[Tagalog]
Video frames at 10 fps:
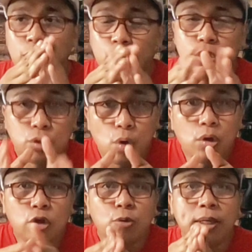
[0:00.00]

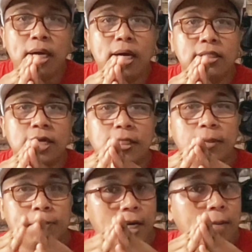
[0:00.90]
gusto na tumaya sa
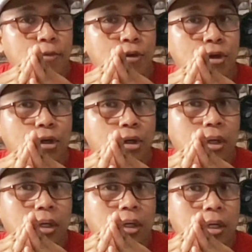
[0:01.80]
ating parapol,
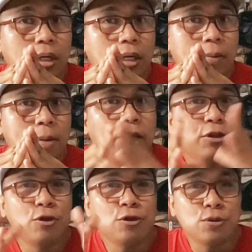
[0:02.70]
eh,
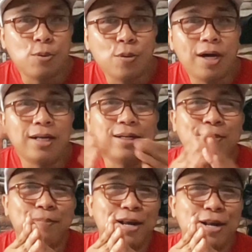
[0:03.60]
bakit niyo
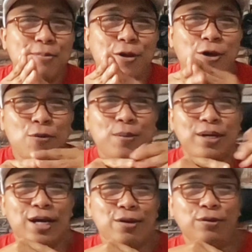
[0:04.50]
subukan? Mali mo, ikaw yung
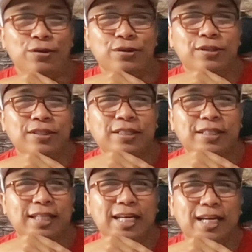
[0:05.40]
manalo.
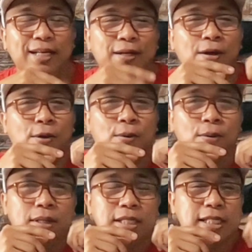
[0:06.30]
Ayan.
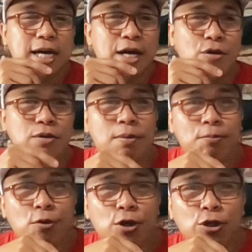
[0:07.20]
Sa isang araw
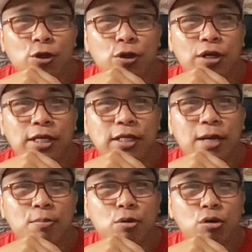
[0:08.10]
naman po, ito,
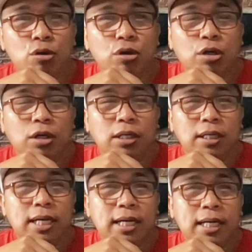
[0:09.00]
i-demo ko
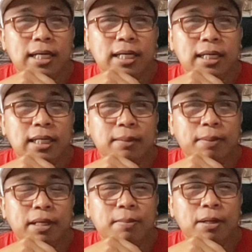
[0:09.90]
na
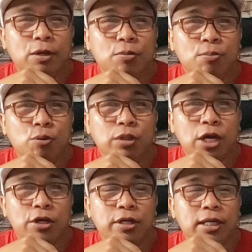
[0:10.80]
para magkaroon po
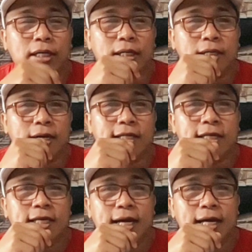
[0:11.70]
tayo ng
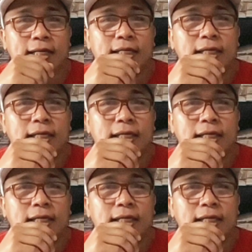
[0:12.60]
idea